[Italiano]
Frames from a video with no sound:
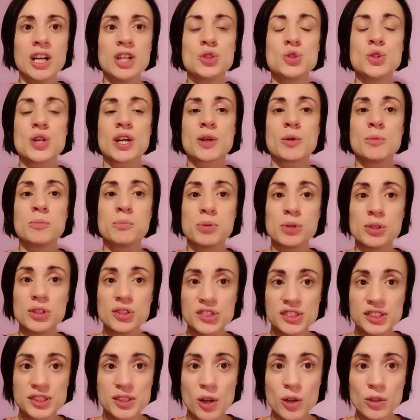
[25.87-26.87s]
cioè con
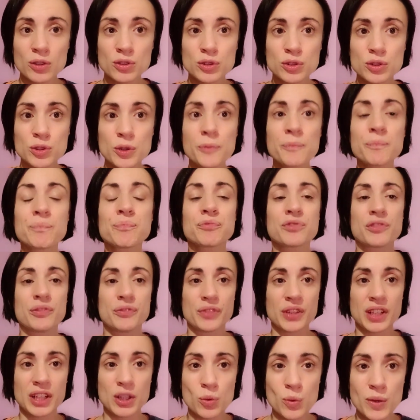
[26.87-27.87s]
Poliziotto
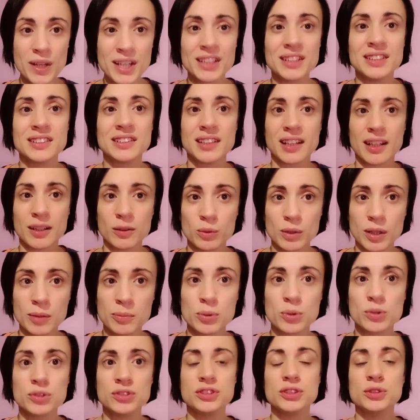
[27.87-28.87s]
frequenta una
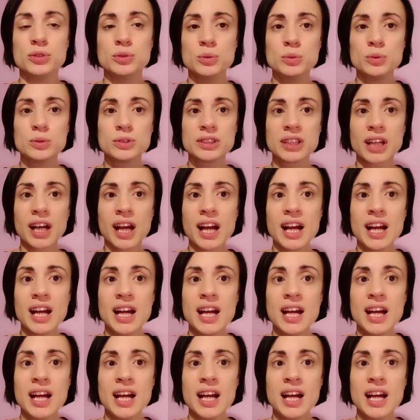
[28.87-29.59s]
prostituta